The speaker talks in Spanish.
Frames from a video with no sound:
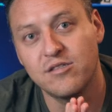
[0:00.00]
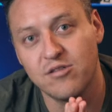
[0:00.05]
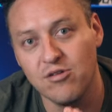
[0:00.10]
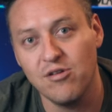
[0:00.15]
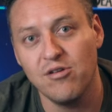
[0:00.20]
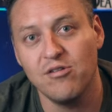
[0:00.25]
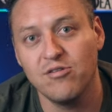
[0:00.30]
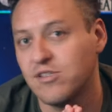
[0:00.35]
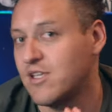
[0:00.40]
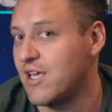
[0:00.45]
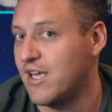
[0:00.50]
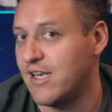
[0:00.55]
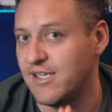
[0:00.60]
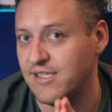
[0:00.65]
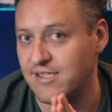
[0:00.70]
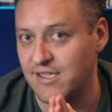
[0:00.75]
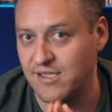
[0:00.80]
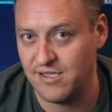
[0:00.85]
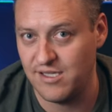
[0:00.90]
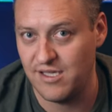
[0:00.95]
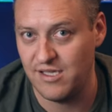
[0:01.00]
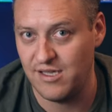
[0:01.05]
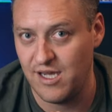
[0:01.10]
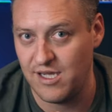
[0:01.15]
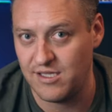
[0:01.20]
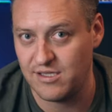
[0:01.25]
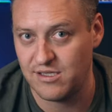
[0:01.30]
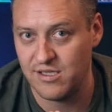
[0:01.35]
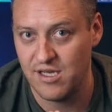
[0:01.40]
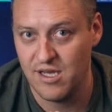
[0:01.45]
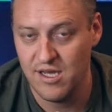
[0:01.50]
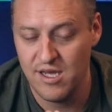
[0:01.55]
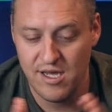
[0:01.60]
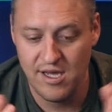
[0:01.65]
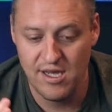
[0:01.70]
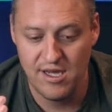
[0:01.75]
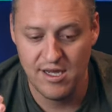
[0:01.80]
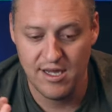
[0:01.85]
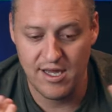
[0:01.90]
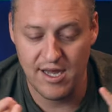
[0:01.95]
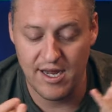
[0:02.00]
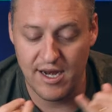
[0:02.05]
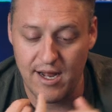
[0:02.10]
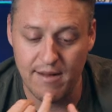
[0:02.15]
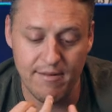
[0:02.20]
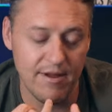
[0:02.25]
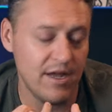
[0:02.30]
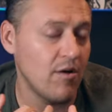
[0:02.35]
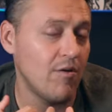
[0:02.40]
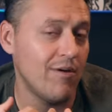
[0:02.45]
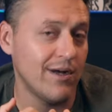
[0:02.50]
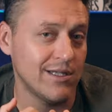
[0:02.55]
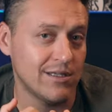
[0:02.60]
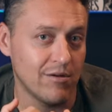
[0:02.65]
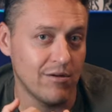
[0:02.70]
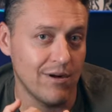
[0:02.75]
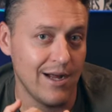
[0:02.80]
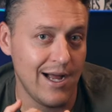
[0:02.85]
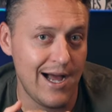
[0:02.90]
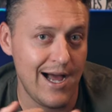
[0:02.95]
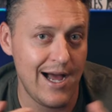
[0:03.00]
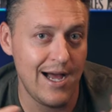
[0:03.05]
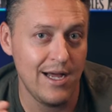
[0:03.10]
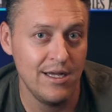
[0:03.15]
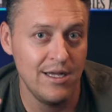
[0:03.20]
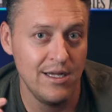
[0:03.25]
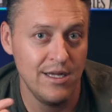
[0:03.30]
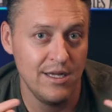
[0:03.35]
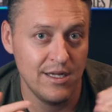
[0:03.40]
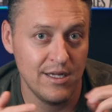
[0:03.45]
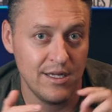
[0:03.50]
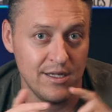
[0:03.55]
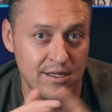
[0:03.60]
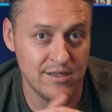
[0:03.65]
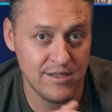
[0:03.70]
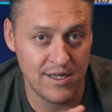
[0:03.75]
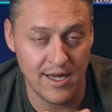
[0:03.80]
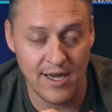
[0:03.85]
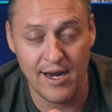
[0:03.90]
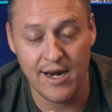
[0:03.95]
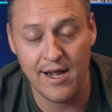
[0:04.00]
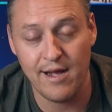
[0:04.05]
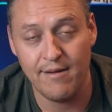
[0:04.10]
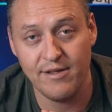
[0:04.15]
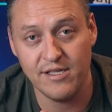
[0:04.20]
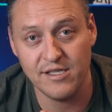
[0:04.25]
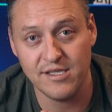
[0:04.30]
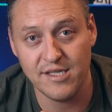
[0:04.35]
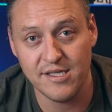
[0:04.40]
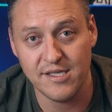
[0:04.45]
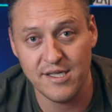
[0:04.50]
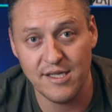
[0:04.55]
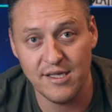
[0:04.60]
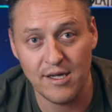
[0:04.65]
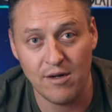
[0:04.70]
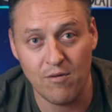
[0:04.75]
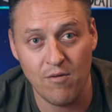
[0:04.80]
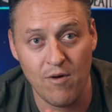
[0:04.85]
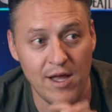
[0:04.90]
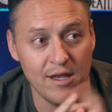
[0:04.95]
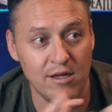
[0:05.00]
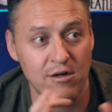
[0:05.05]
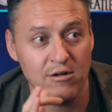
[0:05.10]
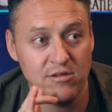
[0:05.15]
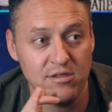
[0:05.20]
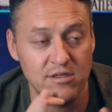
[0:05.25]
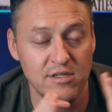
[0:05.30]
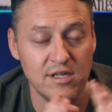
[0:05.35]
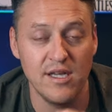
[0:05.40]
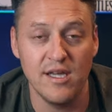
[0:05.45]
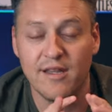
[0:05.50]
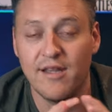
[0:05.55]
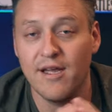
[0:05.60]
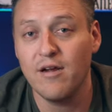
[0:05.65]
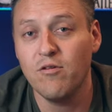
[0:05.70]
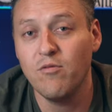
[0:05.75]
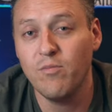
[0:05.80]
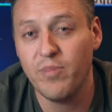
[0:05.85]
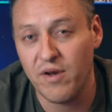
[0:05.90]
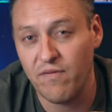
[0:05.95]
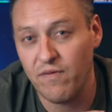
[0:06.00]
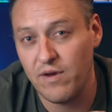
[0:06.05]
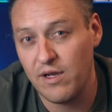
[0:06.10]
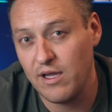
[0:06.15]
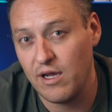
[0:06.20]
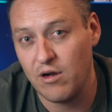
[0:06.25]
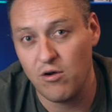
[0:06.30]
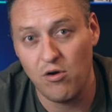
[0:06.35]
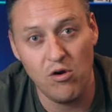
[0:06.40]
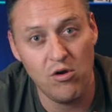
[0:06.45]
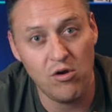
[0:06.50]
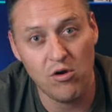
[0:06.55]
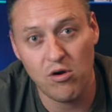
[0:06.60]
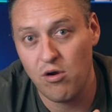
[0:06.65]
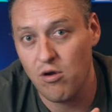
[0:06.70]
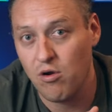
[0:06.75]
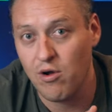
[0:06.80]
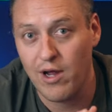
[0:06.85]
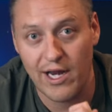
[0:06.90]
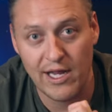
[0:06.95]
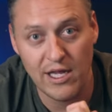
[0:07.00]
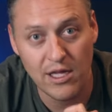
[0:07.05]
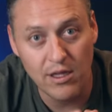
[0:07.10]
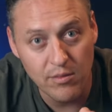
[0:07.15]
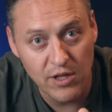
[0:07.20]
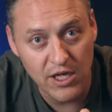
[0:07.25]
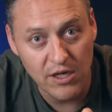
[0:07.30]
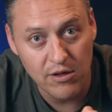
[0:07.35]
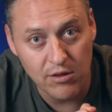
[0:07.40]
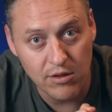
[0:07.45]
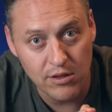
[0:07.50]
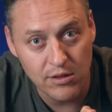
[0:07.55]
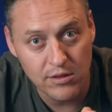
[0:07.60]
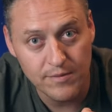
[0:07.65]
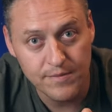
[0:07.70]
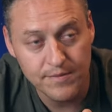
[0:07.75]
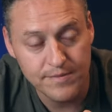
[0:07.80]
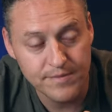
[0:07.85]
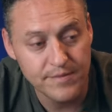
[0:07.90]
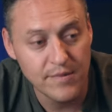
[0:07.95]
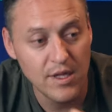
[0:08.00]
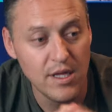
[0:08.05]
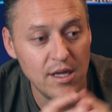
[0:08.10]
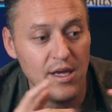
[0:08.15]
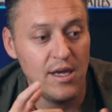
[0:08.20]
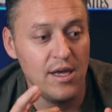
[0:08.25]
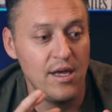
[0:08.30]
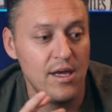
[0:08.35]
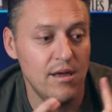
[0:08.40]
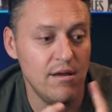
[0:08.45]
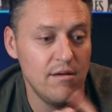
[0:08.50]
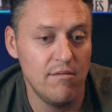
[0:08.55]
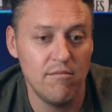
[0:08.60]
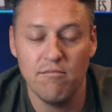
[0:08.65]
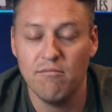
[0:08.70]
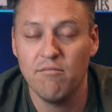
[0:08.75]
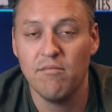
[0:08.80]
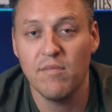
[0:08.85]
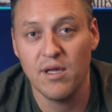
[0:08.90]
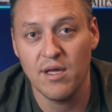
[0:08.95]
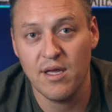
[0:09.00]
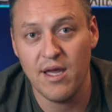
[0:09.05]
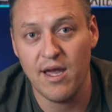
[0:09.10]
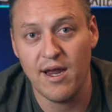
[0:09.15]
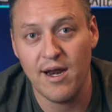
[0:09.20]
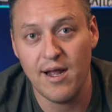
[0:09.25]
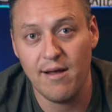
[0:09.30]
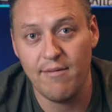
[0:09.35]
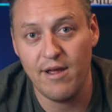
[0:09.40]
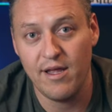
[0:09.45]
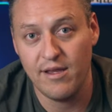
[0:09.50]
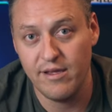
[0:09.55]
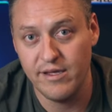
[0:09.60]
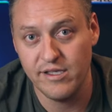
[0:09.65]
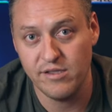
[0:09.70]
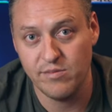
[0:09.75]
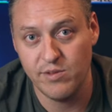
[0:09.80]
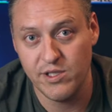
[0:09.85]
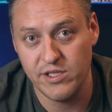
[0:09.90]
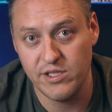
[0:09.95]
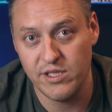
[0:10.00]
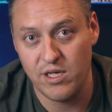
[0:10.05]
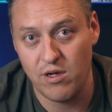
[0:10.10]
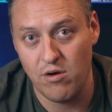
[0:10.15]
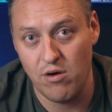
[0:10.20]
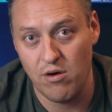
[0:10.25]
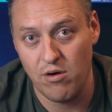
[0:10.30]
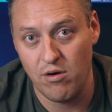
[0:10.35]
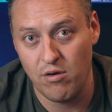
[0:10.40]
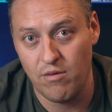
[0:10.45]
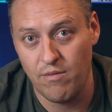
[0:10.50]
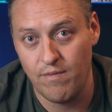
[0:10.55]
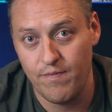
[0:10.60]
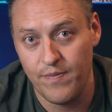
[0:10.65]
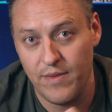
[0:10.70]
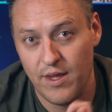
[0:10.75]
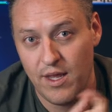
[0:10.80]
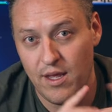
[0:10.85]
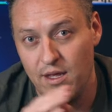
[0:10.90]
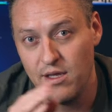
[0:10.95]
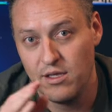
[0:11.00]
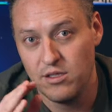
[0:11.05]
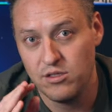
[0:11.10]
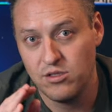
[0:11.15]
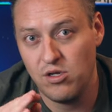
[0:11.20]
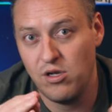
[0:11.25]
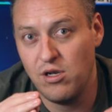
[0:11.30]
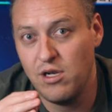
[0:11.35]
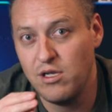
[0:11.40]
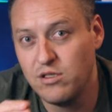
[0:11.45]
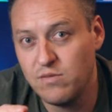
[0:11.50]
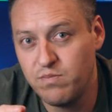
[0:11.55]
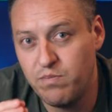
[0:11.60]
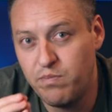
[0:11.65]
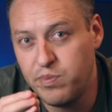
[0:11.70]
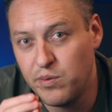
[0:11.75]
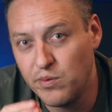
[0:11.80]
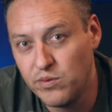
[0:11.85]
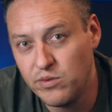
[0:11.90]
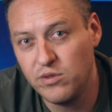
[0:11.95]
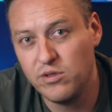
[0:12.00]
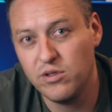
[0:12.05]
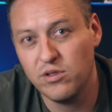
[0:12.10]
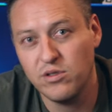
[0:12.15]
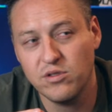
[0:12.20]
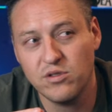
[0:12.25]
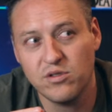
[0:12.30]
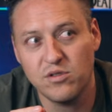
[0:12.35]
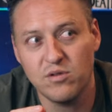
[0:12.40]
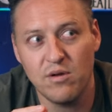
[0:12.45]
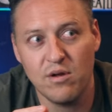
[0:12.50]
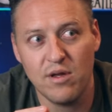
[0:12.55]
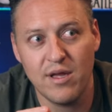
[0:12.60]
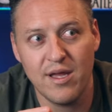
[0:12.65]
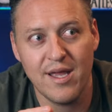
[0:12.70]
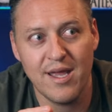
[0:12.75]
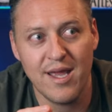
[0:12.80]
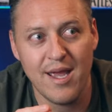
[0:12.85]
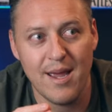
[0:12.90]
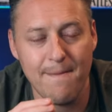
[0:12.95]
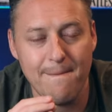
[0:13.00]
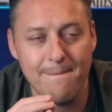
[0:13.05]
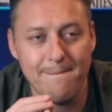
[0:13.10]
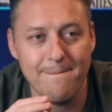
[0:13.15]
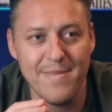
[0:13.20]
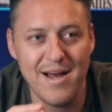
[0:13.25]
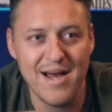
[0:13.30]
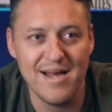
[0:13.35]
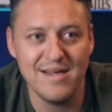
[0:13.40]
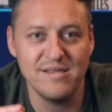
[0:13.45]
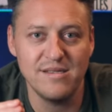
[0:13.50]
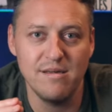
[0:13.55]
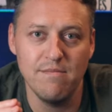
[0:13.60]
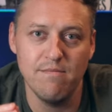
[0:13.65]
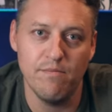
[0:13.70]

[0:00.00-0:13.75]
son los que necesitas. Que grabe en 4K, que grabe en 60 cuadros, que tenga un perfil de color logarítmico, que grabe a 10 bits de color. Son los puntos que más